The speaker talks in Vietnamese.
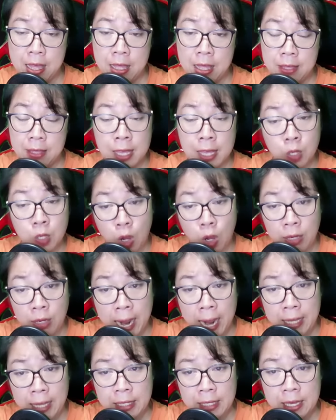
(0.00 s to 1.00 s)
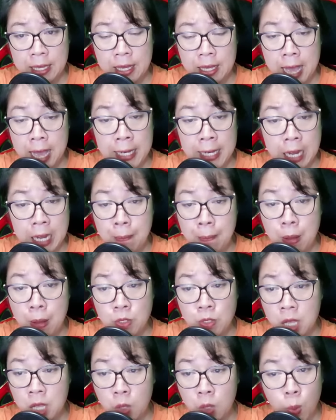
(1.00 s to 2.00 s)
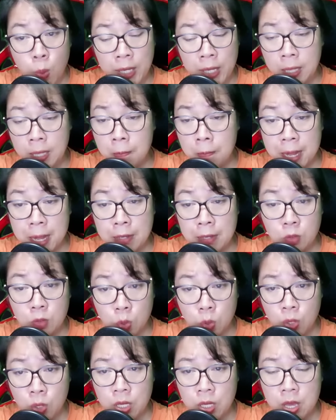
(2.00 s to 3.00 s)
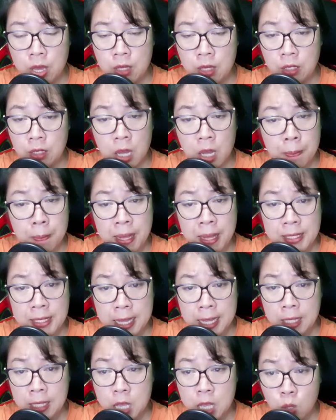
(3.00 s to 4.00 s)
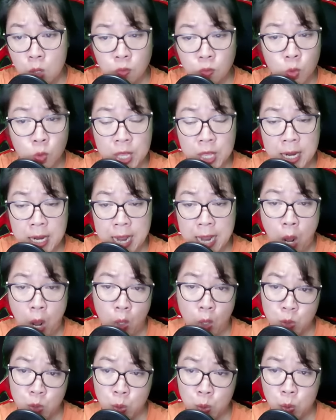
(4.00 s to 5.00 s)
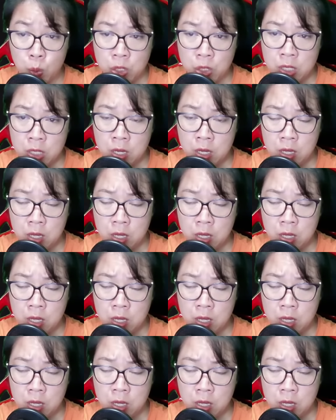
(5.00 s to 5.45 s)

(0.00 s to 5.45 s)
Thế còn anh, anh đã bao giờ quan tâm đến tôi, người mang danh thiếu phu nhân nhà họ dụ chưa?